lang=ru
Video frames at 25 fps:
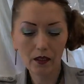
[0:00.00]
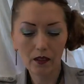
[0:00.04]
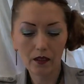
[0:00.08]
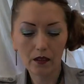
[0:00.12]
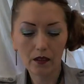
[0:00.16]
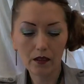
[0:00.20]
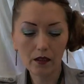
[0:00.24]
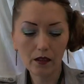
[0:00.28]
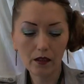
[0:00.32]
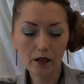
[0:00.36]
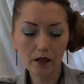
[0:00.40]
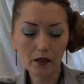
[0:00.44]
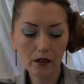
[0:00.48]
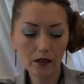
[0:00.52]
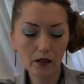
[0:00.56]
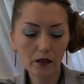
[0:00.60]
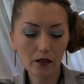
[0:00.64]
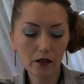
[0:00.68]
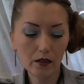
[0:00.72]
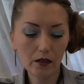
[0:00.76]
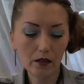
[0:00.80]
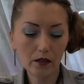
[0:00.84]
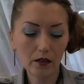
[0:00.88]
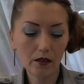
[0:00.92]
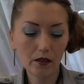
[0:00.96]

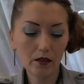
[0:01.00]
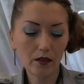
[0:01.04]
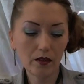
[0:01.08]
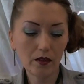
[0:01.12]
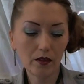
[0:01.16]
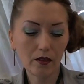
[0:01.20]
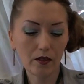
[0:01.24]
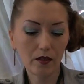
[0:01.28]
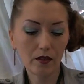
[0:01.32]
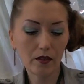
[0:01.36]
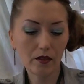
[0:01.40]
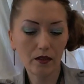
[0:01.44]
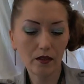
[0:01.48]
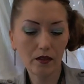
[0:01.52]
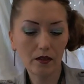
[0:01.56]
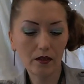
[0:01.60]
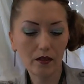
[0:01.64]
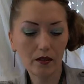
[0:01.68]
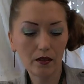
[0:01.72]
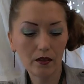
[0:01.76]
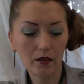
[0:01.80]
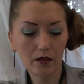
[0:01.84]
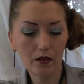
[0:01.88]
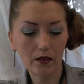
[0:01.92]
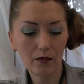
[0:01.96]
И
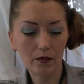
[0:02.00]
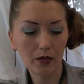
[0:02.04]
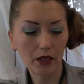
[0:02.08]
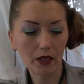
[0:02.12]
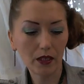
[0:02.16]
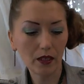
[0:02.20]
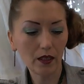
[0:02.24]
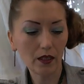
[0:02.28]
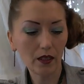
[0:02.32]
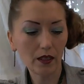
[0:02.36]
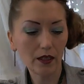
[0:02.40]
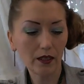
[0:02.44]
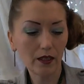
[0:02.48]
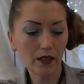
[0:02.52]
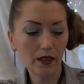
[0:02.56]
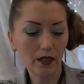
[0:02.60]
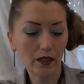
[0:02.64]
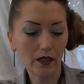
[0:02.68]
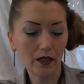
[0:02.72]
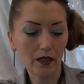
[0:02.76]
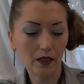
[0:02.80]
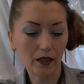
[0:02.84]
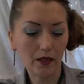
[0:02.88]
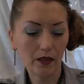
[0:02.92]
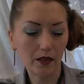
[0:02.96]
собрала
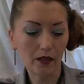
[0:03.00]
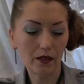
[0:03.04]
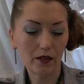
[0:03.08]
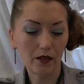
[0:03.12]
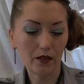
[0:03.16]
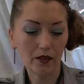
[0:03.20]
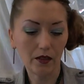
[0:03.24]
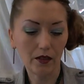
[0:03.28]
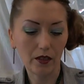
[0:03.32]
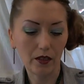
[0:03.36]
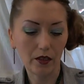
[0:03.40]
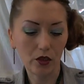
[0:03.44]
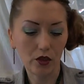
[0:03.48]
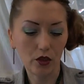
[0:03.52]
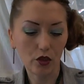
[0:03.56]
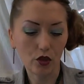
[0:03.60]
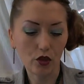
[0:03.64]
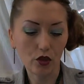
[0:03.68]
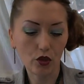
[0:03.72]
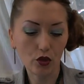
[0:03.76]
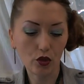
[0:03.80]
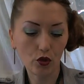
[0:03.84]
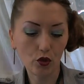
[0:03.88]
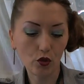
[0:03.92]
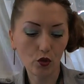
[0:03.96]
я, значит,
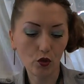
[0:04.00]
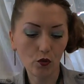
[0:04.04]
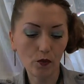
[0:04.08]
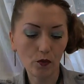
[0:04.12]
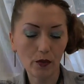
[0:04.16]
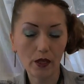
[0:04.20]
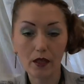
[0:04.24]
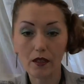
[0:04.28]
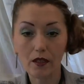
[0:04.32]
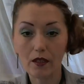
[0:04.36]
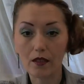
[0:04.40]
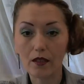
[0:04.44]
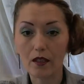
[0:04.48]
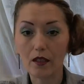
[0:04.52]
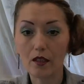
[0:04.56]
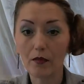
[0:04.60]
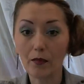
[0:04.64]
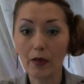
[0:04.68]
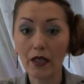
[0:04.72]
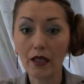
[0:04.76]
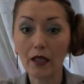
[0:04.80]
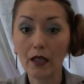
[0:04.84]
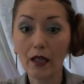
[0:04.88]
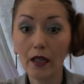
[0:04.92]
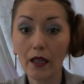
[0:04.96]
что у меня есть от
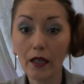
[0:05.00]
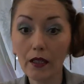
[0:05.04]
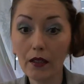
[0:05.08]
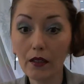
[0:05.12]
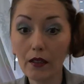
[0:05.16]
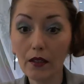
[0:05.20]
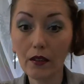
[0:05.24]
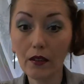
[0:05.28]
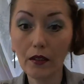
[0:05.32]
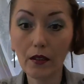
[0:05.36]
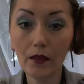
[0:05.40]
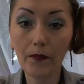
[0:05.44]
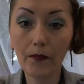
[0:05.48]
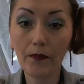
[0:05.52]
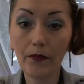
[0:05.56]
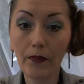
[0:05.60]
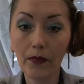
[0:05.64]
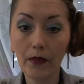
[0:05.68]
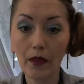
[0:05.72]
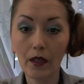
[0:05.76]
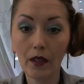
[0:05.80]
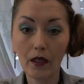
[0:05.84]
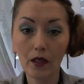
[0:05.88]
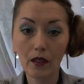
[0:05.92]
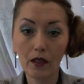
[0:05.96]
Манхэттен.
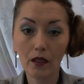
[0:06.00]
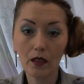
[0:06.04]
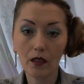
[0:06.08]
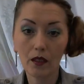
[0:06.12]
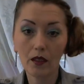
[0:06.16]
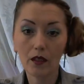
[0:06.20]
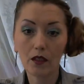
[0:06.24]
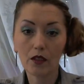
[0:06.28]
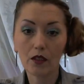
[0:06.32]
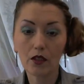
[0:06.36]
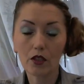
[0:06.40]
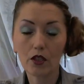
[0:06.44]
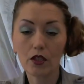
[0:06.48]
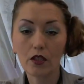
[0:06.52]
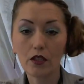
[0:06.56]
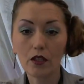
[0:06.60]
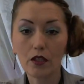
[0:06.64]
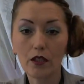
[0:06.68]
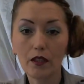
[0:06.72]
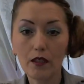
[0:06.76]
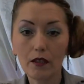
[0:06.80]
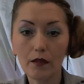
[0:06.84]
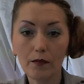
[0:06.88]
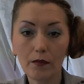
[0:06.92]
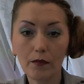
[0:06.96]
И
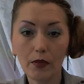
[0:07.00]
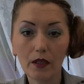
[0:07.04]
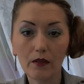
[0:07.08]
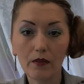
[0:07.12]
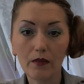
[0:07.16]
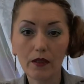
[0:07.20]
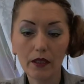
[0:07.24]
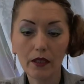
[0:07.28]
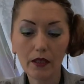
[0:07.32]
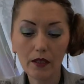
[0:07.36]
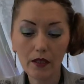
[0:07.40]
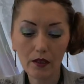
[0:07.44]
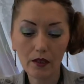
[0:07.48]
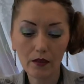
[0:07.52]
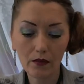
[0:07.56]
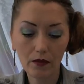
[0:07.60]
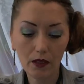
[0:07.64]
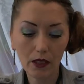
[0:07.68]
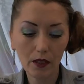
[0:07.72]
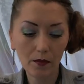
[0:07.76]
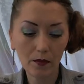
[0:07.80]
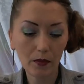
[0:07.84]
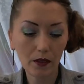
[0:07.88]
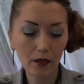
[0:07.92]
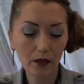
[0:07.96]
решила поговорить с
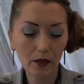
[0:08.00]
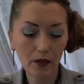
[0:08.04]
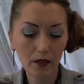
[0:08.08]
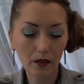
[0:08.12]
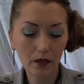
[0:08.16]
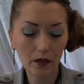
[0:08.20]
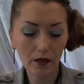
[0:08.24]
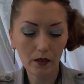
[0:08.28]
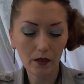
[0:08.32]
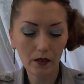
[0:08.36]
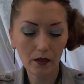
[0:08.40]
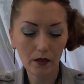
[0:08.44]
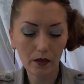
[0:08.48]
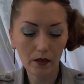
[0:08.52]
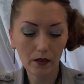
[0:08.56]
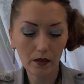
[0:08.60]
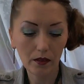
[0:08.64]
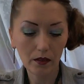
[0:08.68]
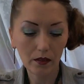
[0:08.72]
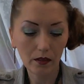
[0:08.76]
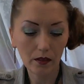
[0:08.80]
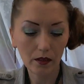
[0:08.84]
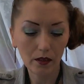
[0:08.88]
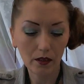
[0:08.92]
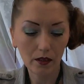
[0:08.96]
вами
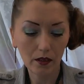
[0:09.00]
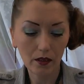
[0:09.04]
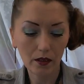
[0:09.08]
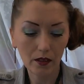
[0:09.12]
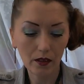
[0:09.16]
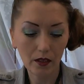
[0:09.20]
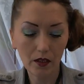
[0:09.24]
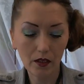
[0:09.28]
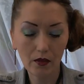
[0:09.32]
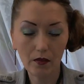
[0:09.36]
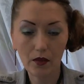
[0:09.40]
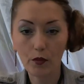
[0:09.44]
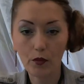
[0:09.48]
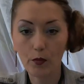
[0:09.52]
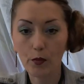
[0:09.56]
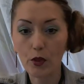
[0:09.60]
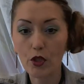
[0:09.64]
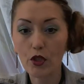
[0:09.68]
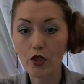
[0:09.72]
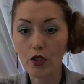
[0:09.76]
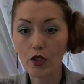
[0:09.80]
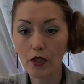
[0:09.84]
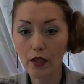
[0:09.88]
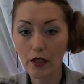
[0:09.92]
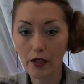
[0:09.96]
и рассказать свои
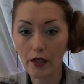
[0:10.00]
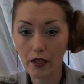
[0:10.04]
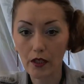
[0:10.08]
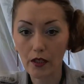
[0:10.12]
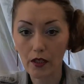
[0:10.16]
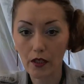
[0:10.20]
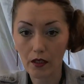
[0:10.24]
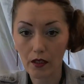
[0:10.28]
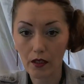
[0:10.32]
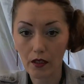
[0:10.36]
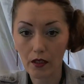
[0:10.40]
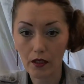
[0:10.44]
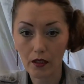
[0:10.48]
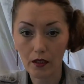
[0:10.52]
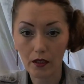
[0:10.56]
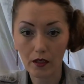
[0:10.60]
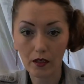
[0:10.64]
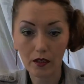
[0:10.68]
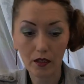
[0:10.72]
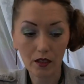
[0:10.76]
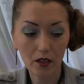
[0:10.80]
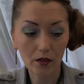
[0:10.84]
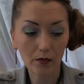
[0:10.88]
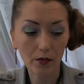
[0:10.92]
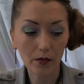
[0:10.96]
впечатления о этой
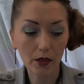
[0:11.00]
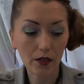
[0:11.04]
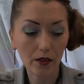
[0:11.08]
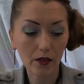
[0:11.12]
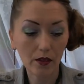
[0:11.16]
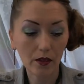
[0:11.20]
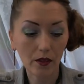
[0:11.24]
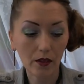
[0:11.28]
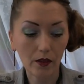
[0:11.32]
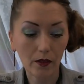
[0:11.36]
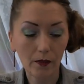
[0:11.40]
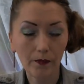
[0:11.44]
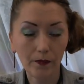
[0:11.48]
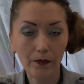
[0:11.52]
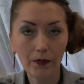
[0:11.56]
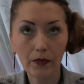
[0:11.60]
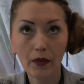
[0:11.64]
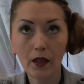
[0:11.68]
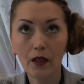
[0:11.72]
косметике.